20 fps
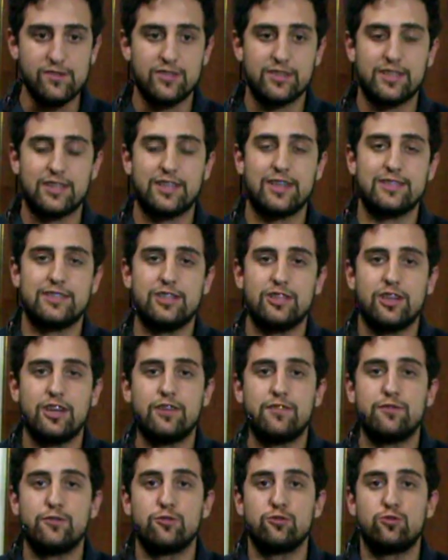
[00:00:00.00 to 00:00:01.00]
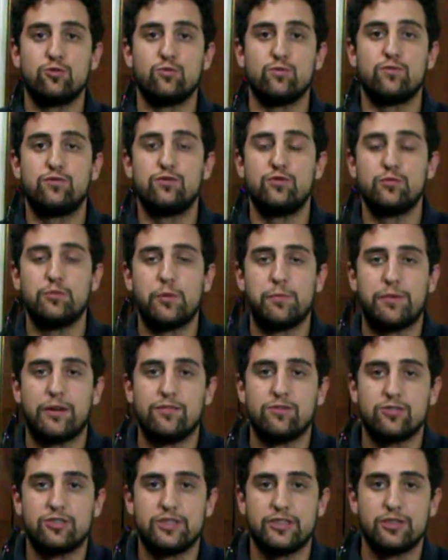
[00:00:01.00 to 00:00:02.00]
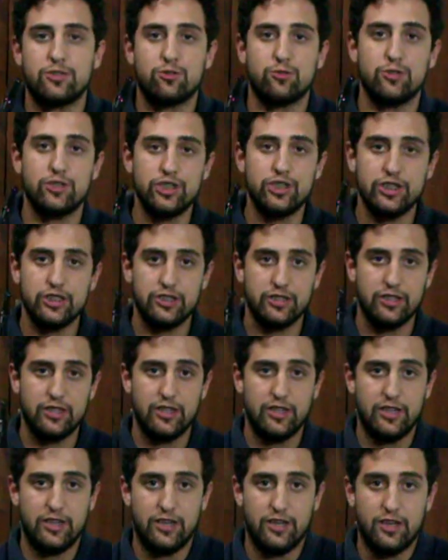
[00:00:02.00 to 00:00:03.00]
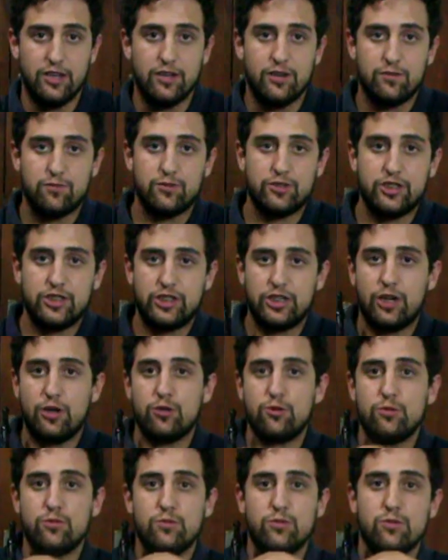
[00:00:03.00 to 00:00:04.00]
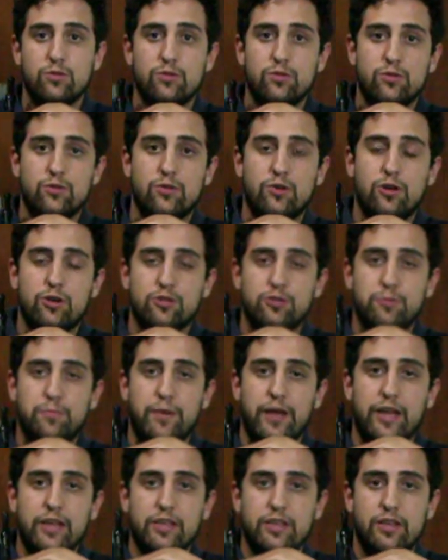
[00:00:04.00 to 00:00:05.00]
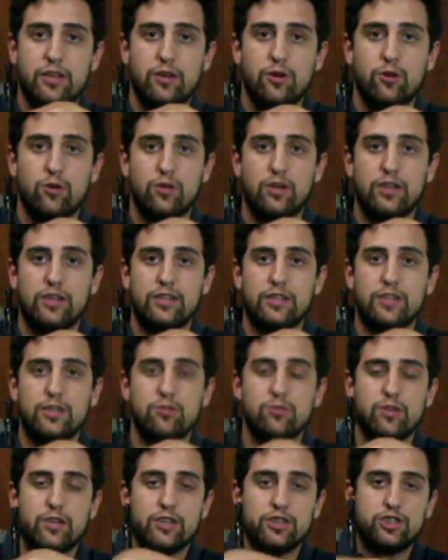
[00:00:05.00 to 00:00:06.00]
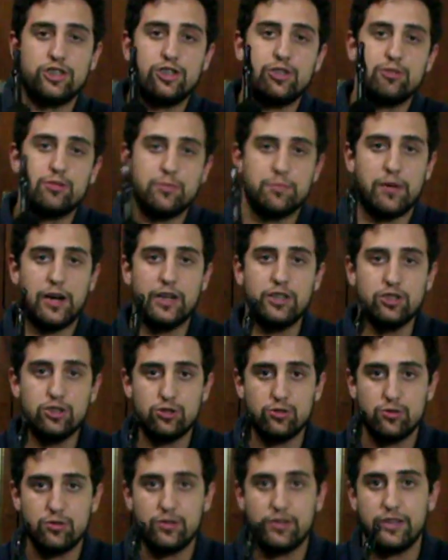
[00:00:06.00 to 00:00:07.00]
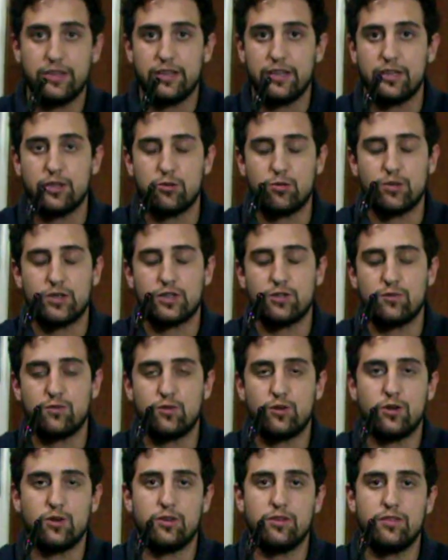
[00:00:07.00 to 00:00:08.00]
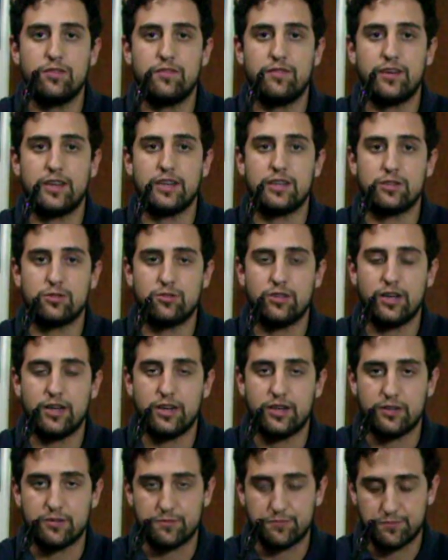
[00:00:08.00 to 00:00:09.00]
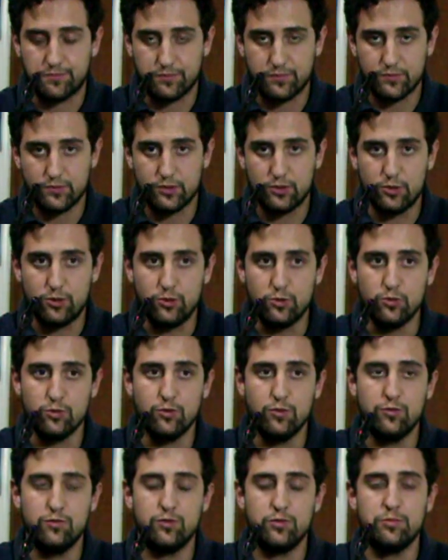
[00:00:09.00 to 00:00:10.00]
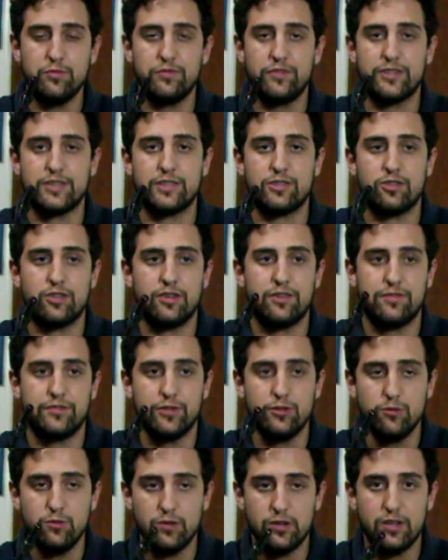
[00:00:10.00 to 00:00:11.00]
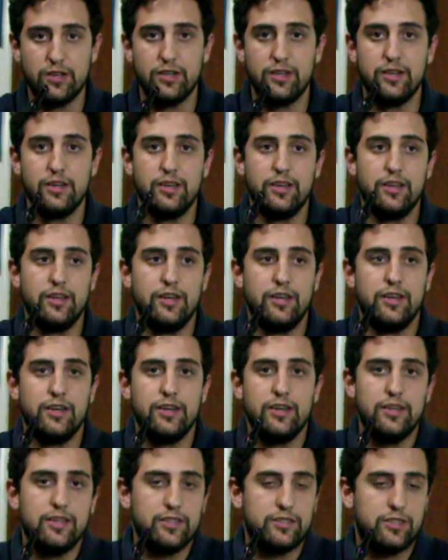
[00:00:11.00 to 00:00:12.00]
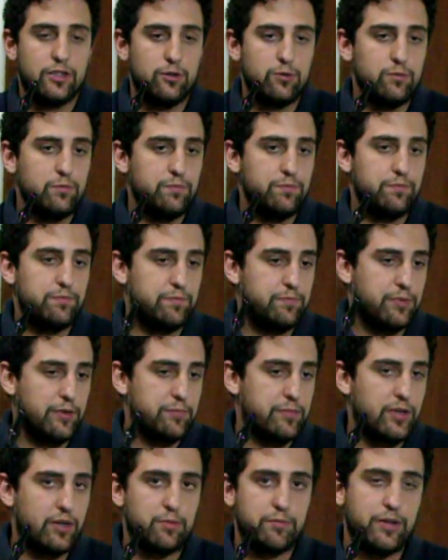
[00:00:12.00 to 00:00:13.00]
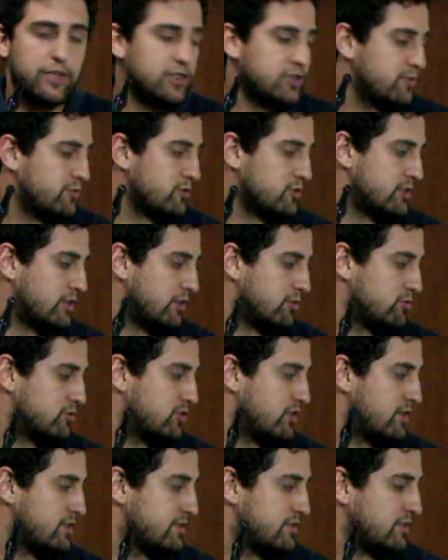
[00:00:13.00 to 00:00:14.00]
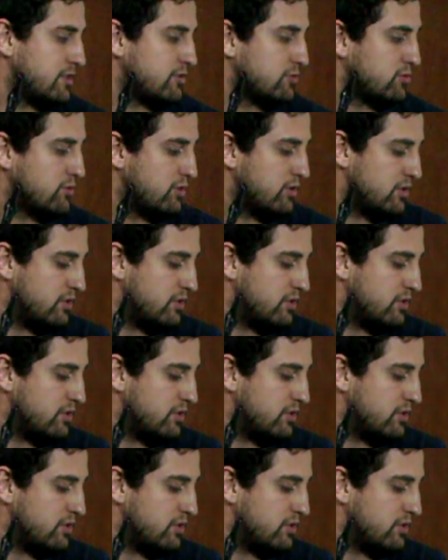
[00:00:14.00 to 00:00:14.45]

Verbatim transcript: tá trazendo a review de um fumo para vocês hoje, vou deixar o hot pack rolando aqui no cantinho embaixo, enquanto eu vou falando da, do fumo, fazendo a review, então Primeiramente vou estar utilizando